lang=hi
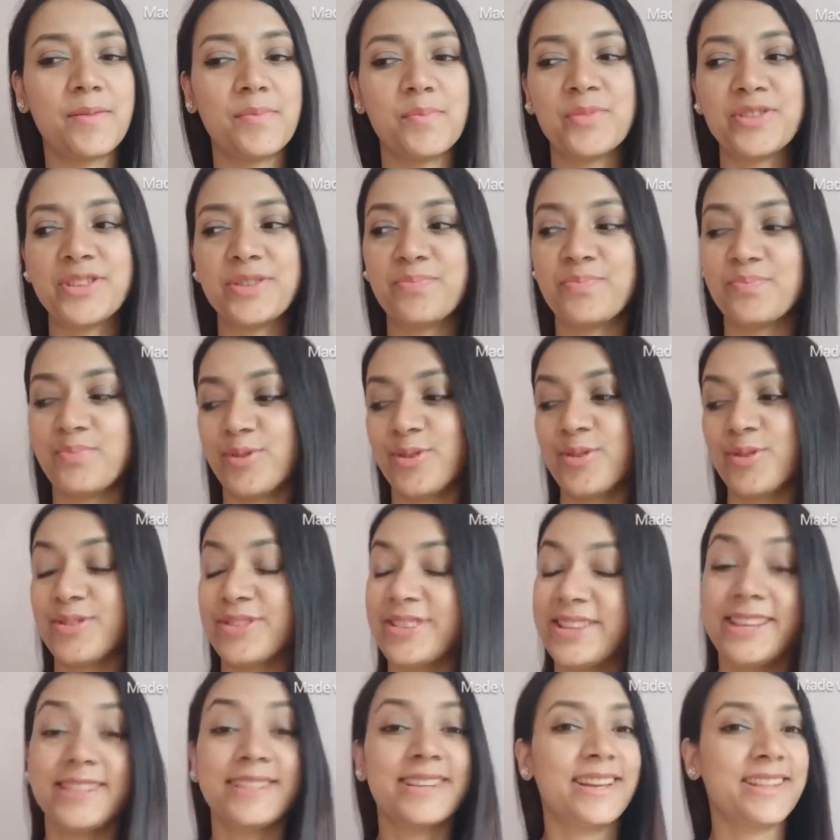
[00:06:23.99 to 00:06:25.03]
मुझे
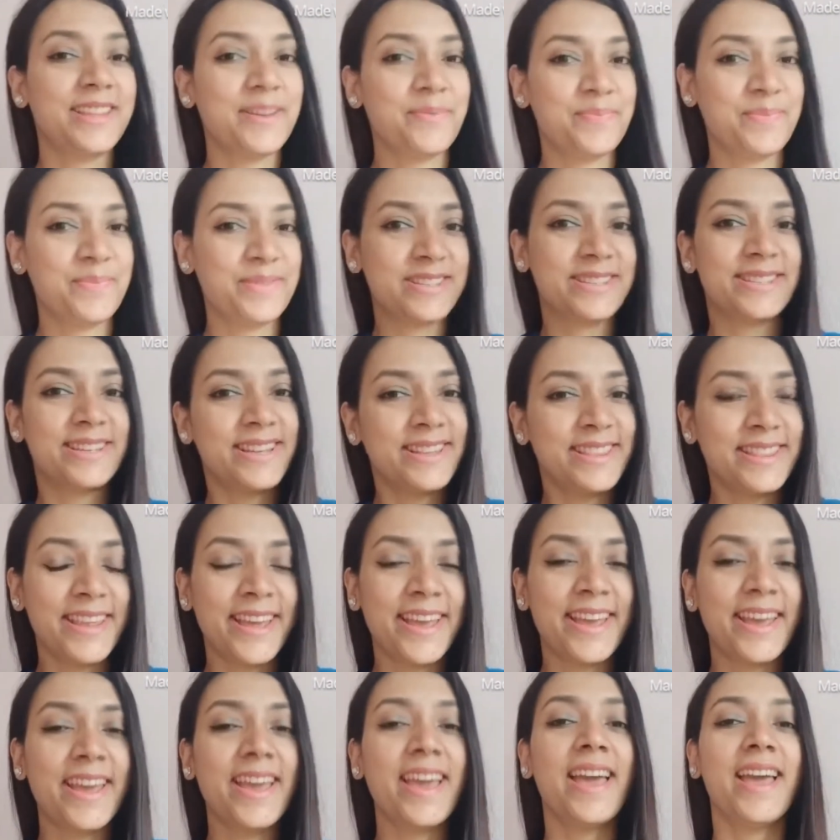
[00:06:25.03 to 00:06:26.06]
बहुत ही ज़्यादा पसंद
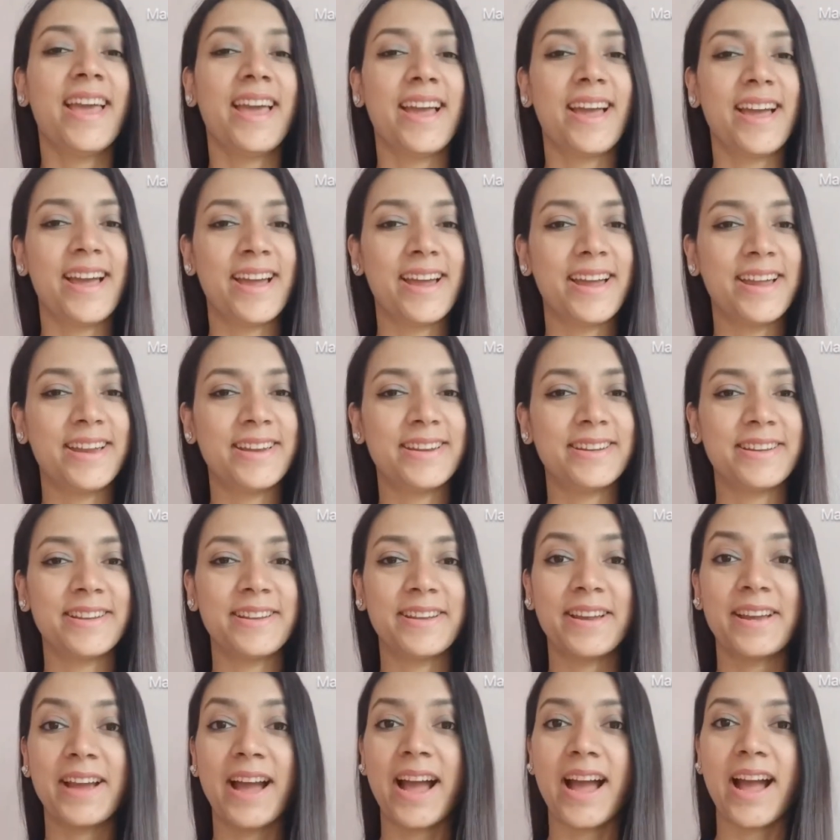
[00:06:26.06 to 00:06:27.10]
है एंड
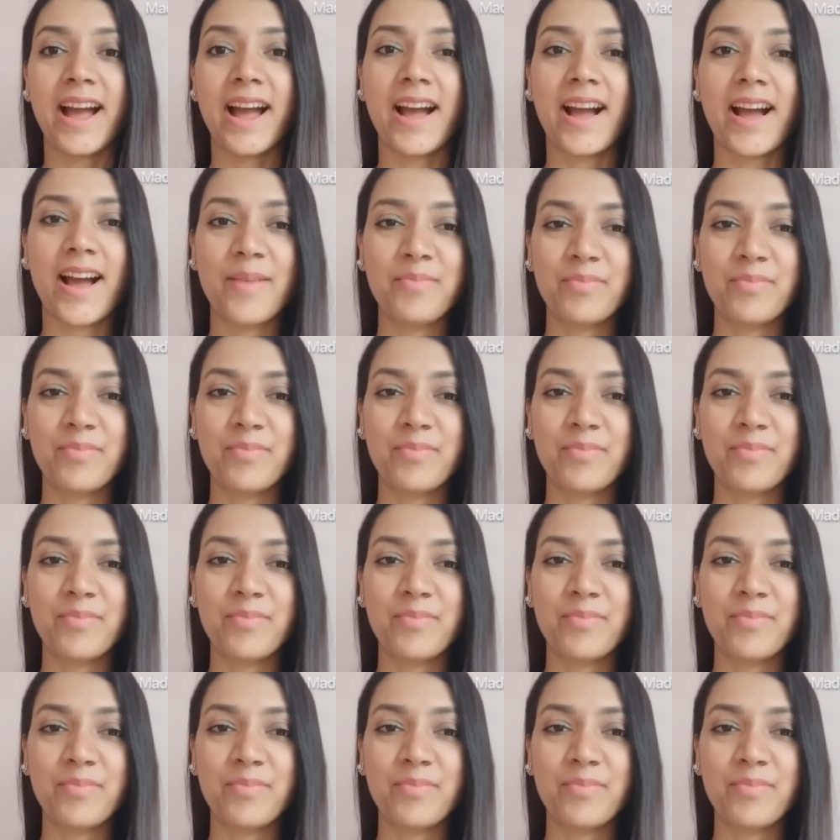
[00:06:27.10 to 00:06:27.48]
हाँ।